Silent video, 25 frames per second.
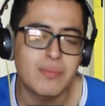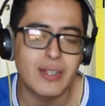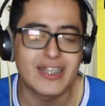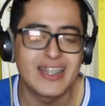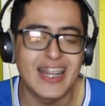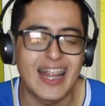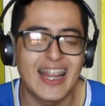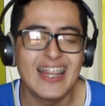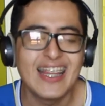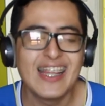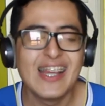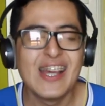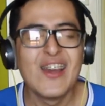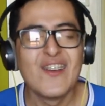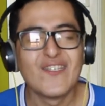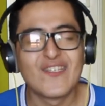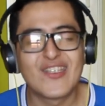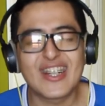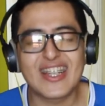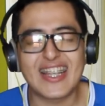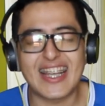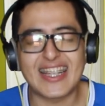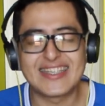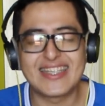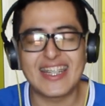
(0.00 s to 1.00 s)
¿verdad?
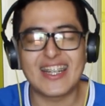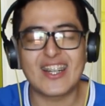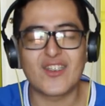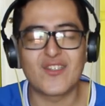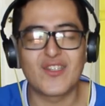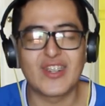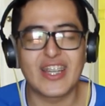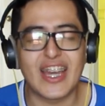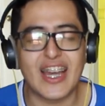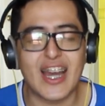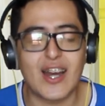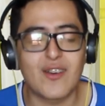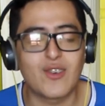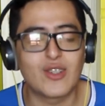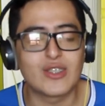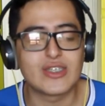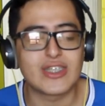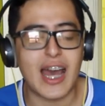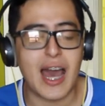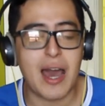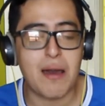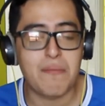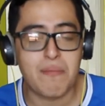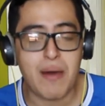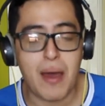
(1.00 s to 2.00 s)
Porque así es como llegamos
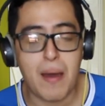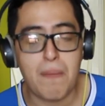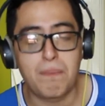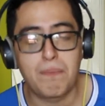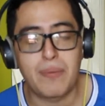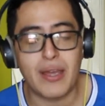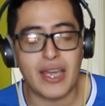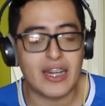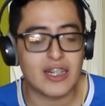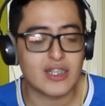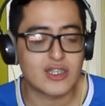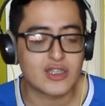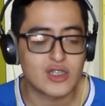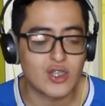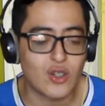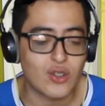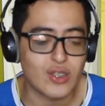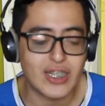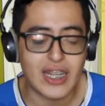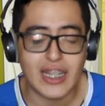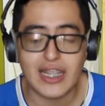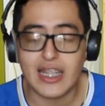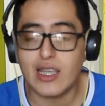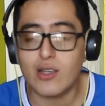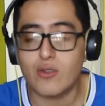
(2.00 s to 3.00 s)
a más
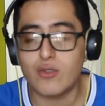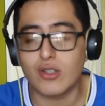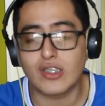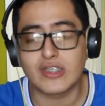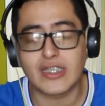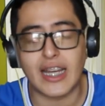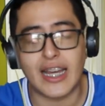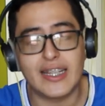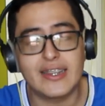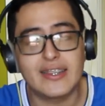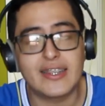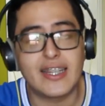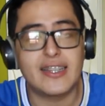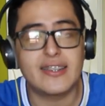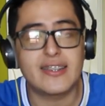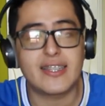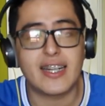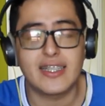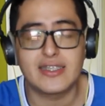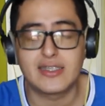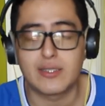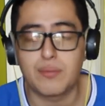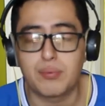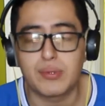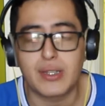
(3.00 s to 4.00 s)
personas. Y cuando la gente entra
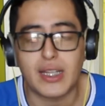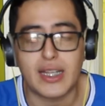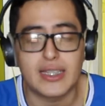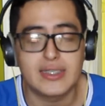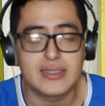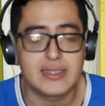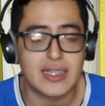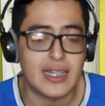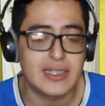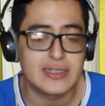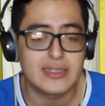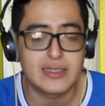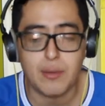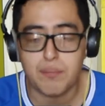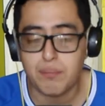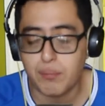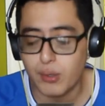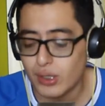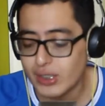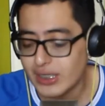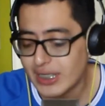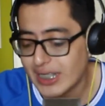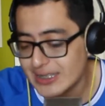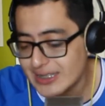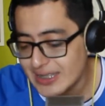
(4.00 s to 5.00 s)
y dice, puta, quizá este
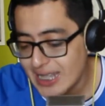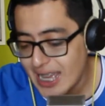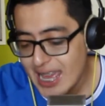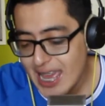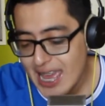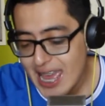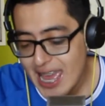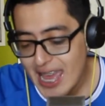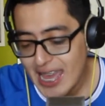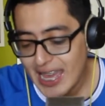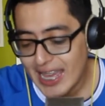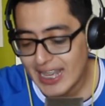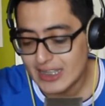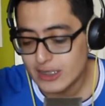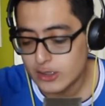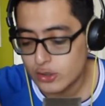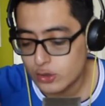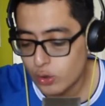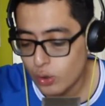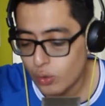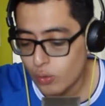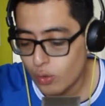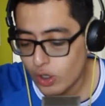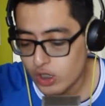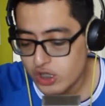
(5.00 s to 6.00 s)
podcast
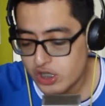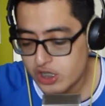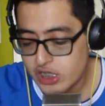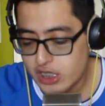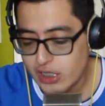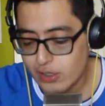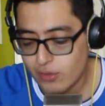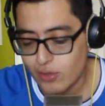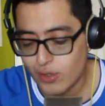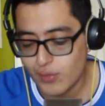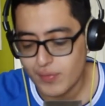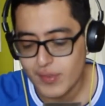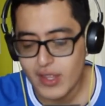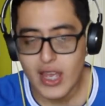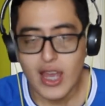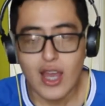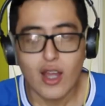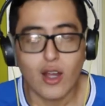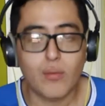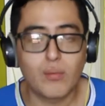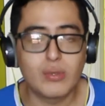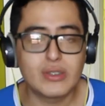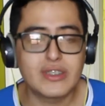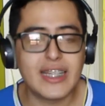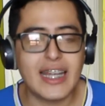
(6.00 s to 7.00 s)
estuvo chido.
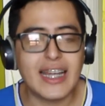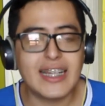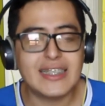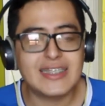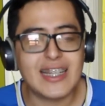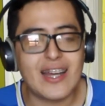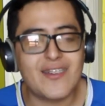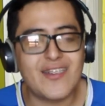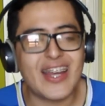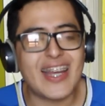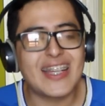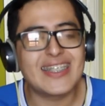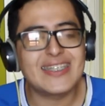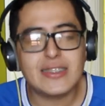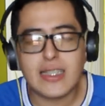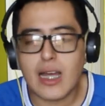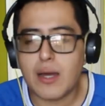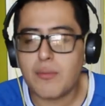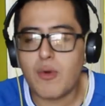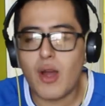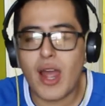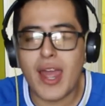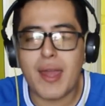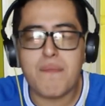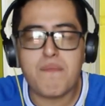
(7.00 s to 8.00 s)
Como ustedes saben,
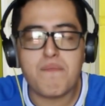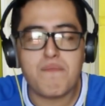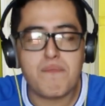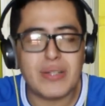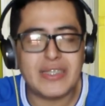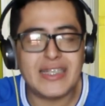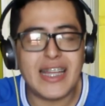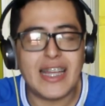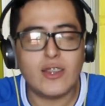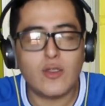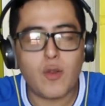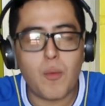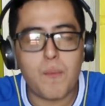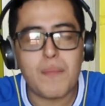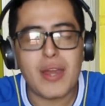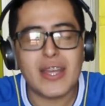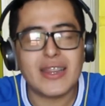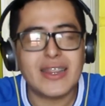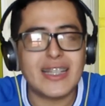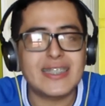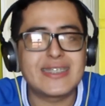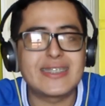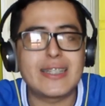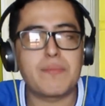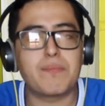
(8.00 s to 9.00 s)
estamos en pleno
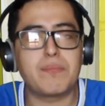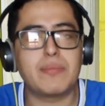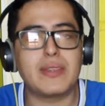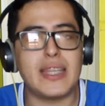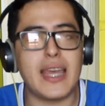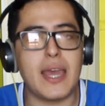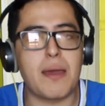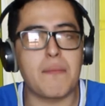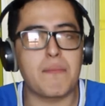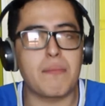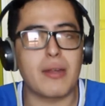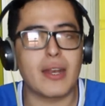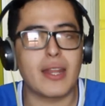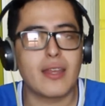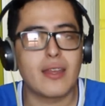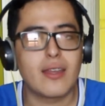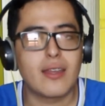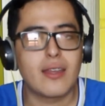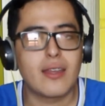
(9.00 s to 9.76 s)
mes de septiembre.